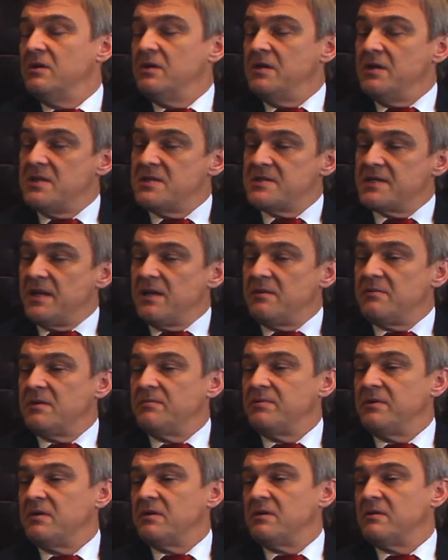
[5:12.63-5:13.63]
Ich selber
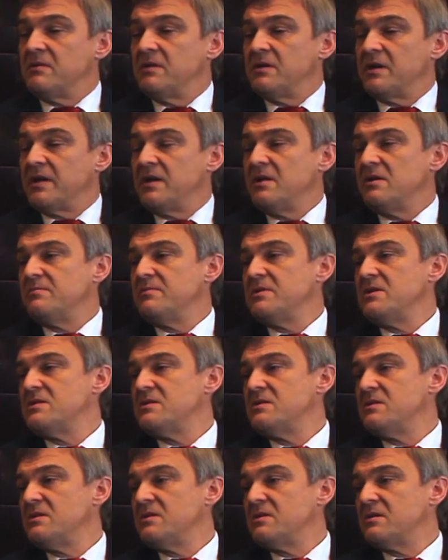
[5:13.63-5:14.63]
bin
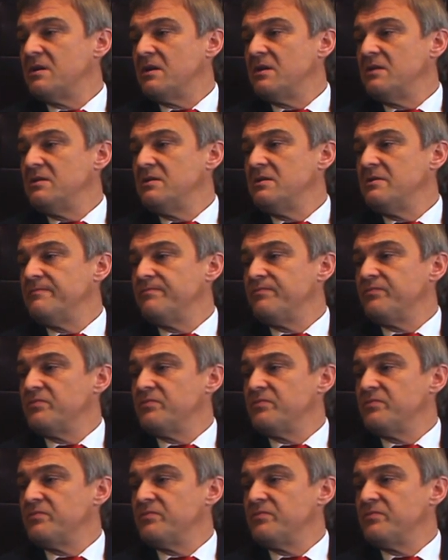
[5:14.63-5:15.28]
regelmäßig alle